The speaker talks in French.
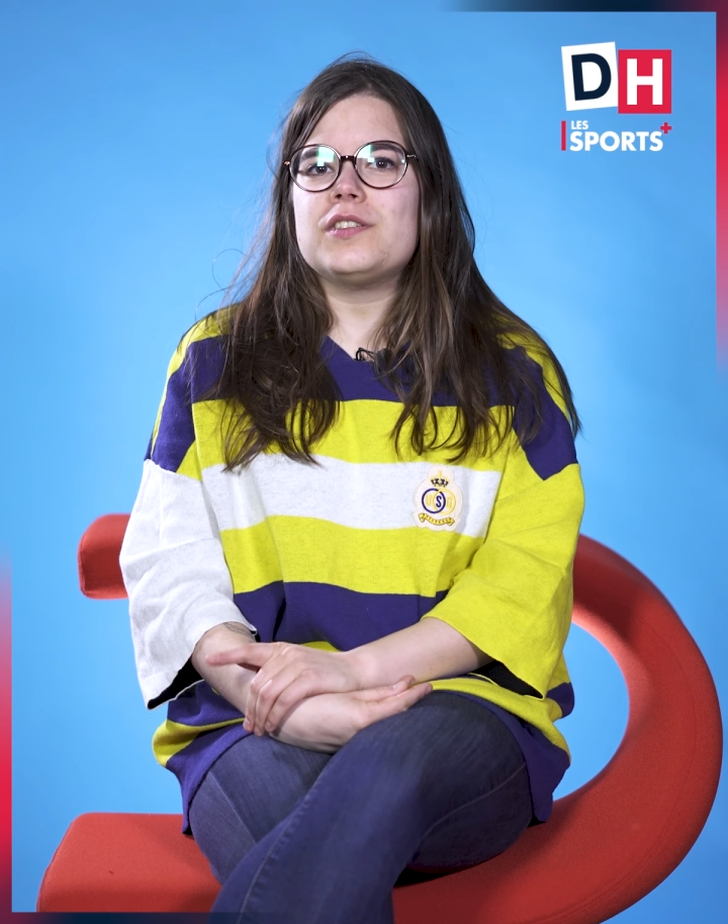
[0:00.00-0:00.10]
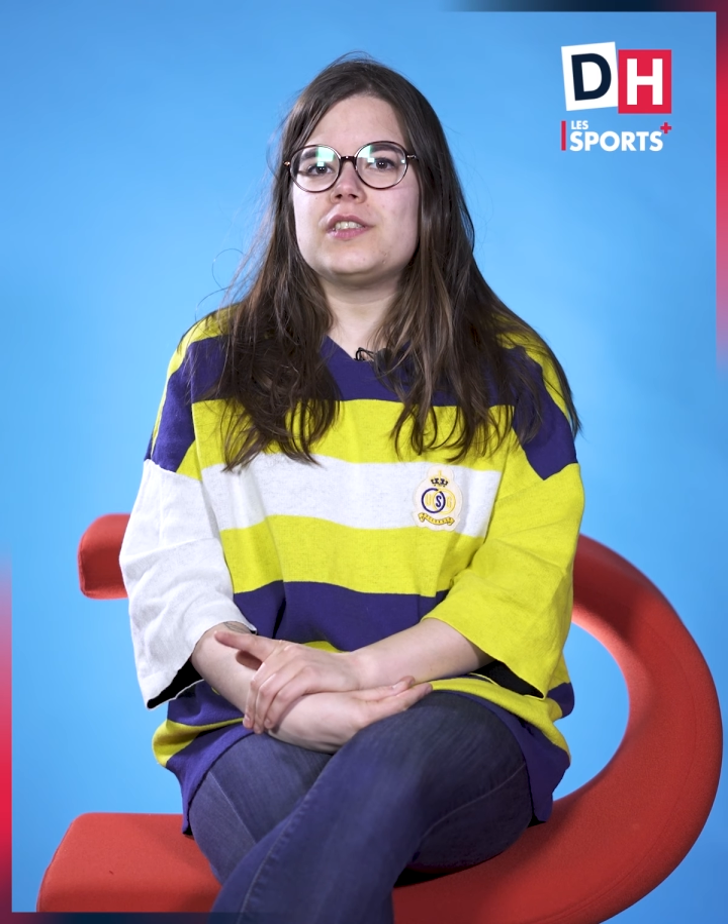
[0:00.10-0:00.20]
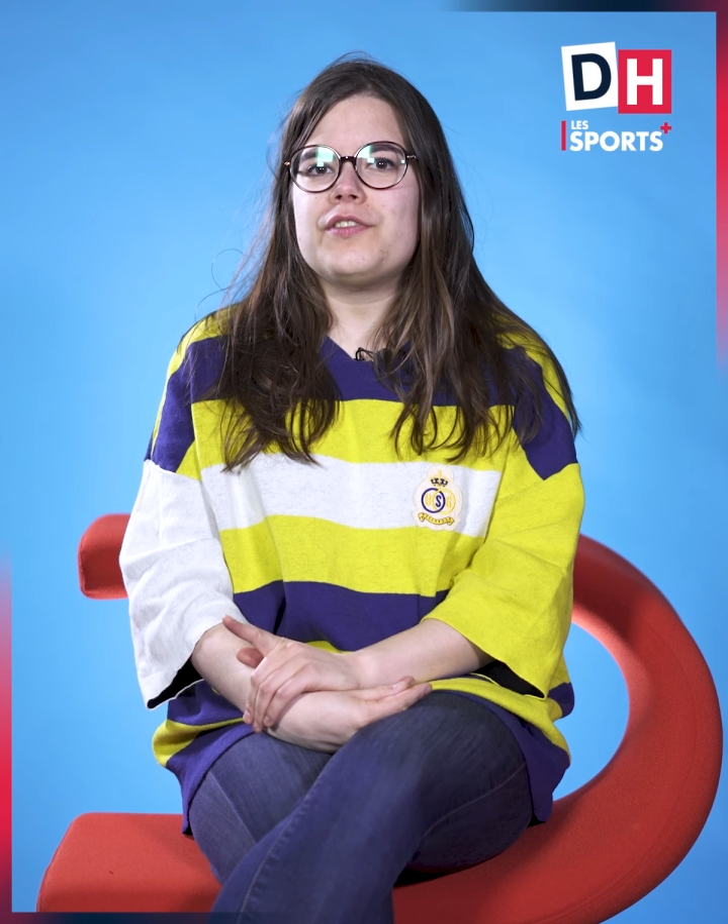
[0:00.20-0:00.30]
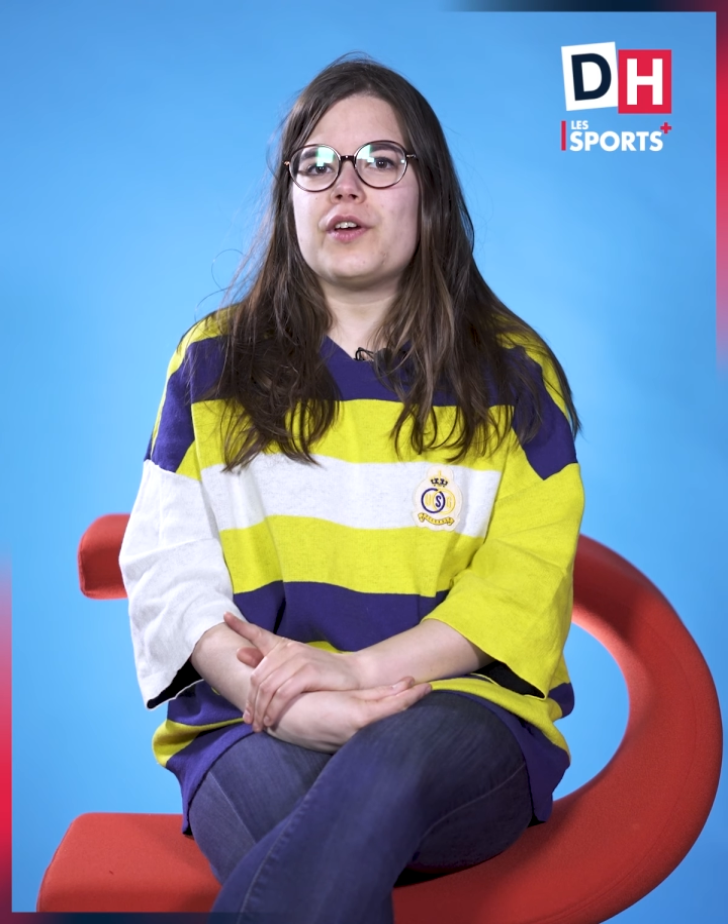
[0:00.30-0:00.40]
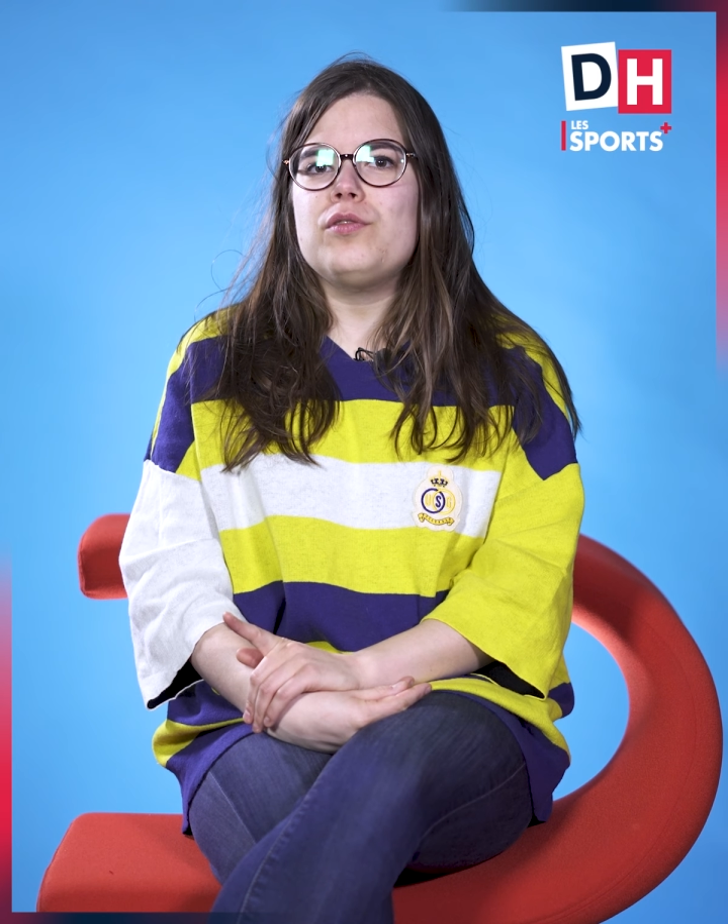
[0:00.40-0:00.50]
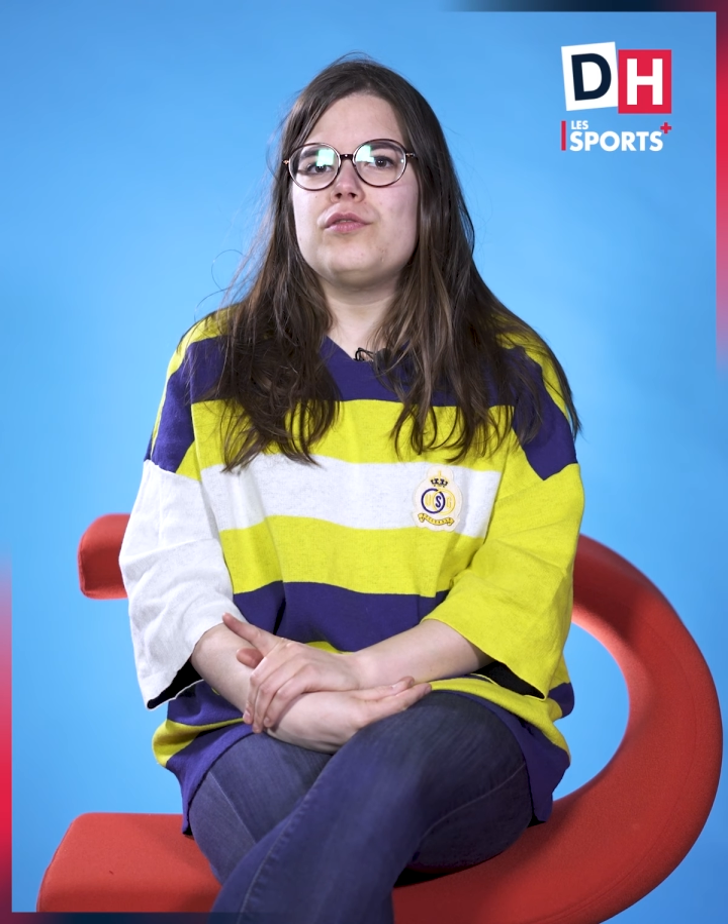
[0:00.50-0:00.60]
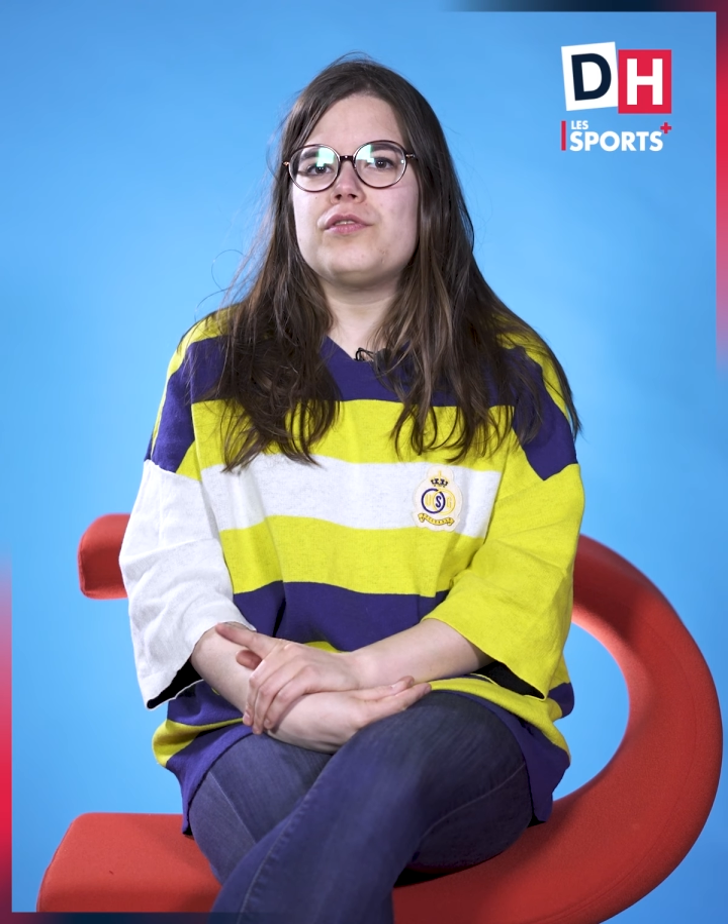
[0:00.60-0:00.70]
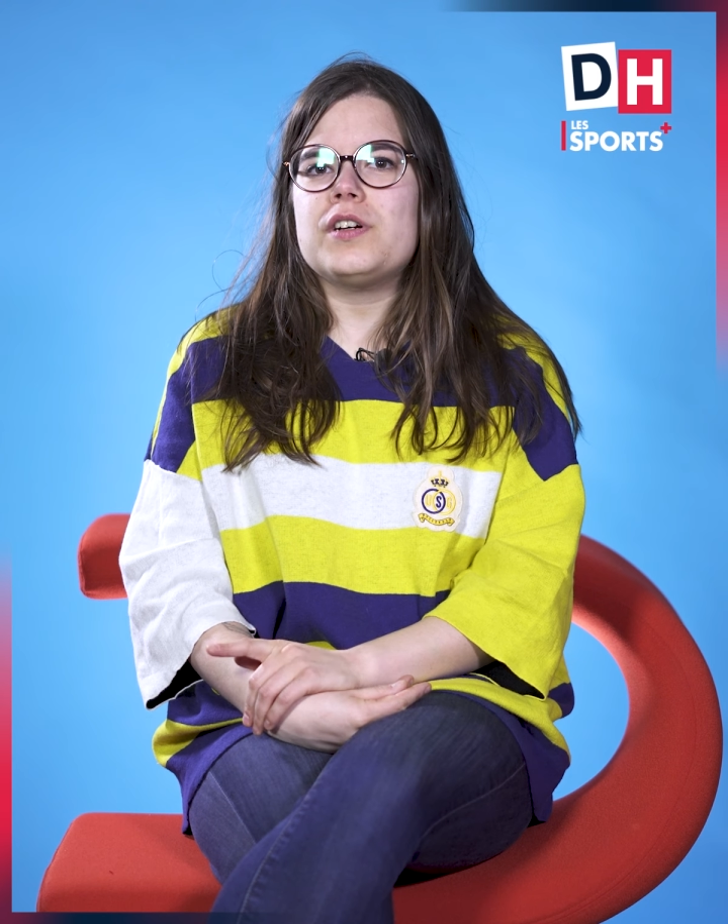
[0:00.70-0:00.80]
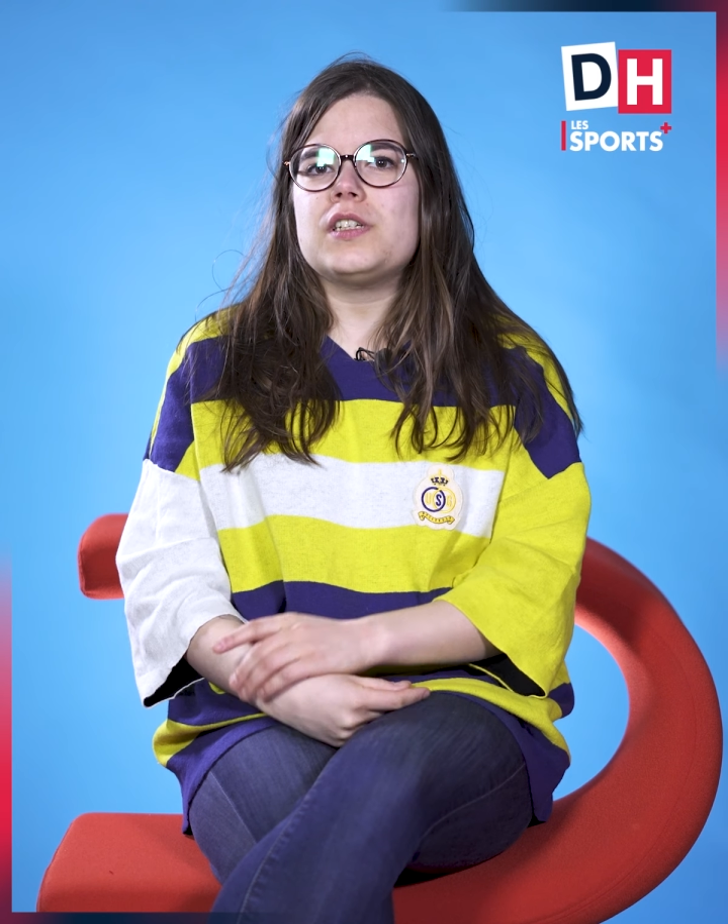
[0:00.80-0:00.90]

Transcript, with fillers: j'ai de faire une fois,